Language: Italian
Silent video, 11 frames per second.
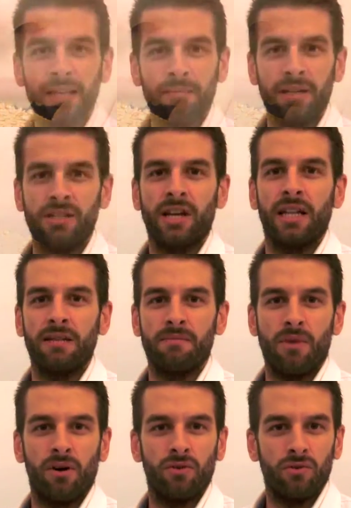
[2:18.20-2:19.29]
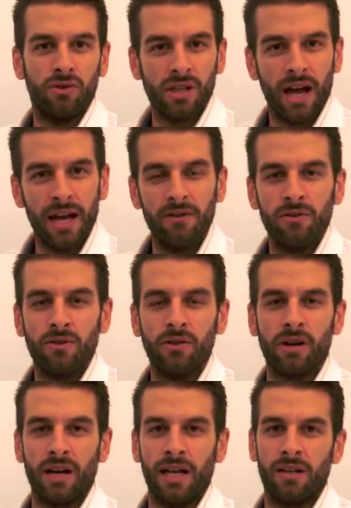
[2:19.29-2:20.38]
è mangiare in modo sano,
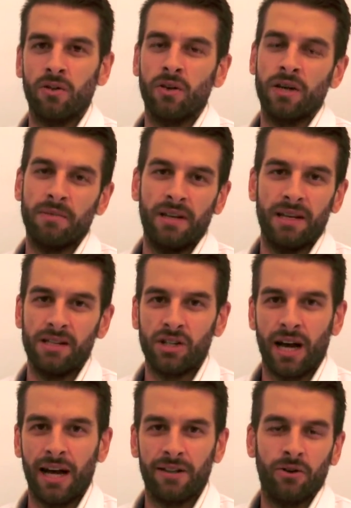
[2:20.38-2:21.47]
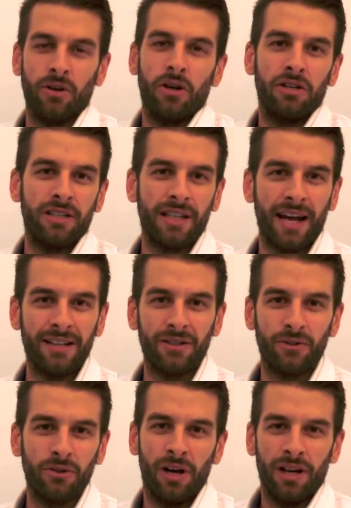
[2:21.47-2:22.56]
corretto e bilanciato e ogni
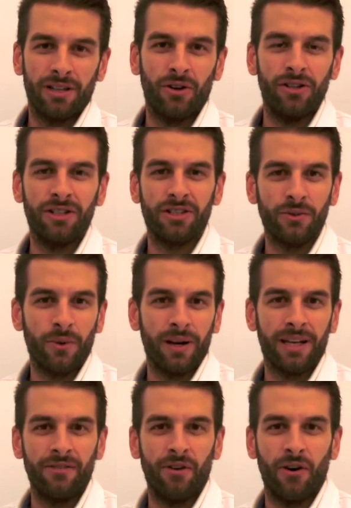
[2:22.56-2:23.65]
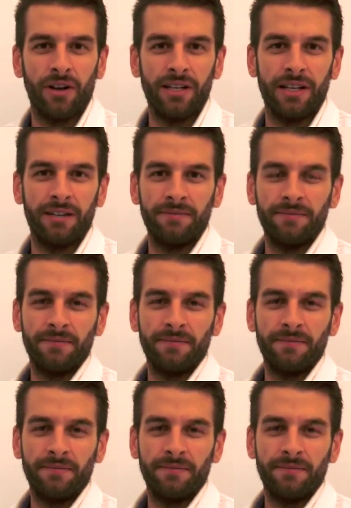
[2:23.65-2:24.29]
tanto togliersi qualche voglia.